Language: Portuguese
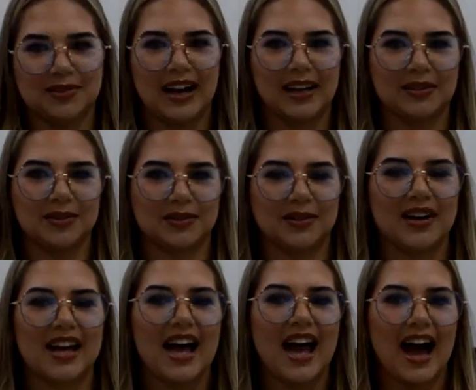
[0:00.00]
do aluno,
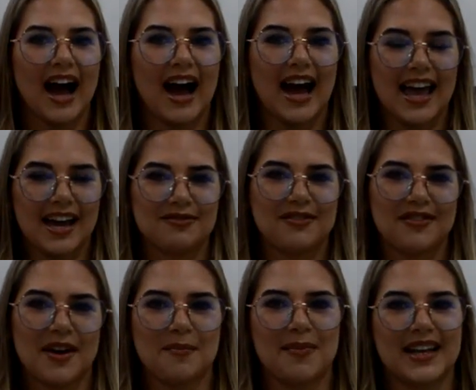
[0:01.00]
a
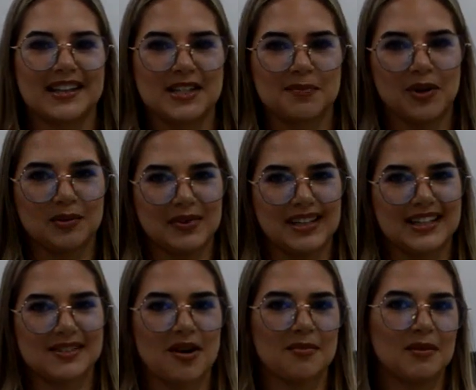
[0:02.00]
FVP
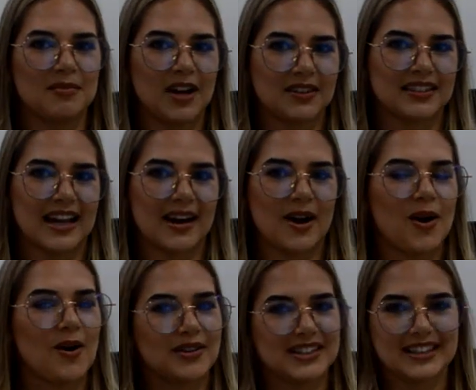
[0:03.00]
disponibiliza uma biblioteca
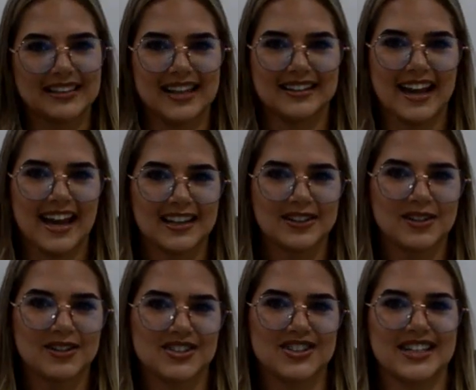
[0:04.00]
onde tem
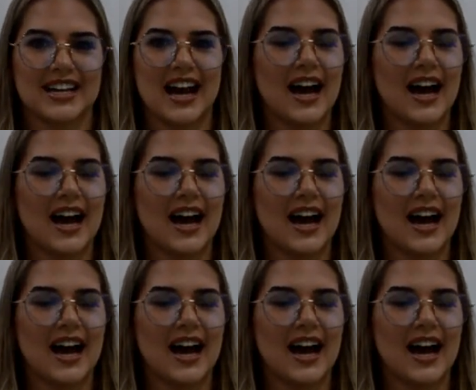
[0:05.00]
tecnologia,